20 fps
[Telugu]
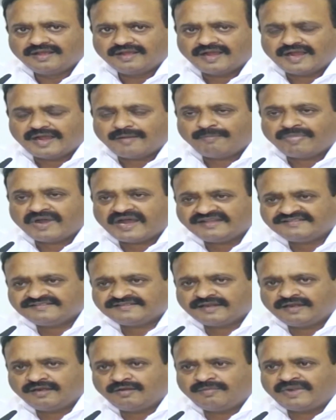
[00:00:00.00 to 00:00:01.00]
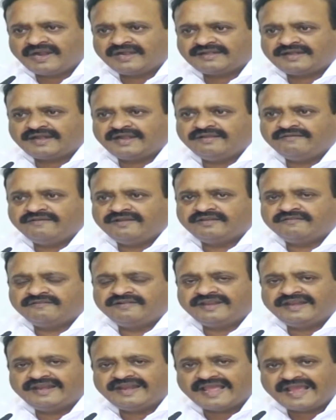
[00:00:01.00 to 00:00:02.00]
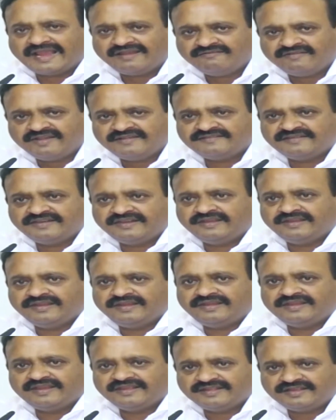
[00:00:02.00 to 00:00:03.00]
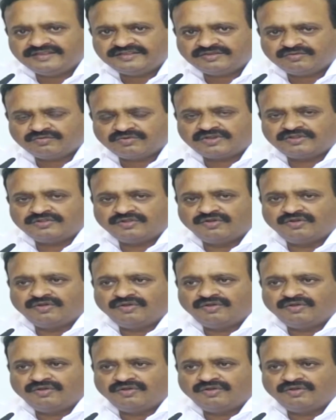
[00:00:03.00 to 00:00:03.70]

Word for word: ఆ పాస్టర్లు మాట్లాడేటువంటి లాంగ్వేజ్ని ఏదైతే ఉంటుందో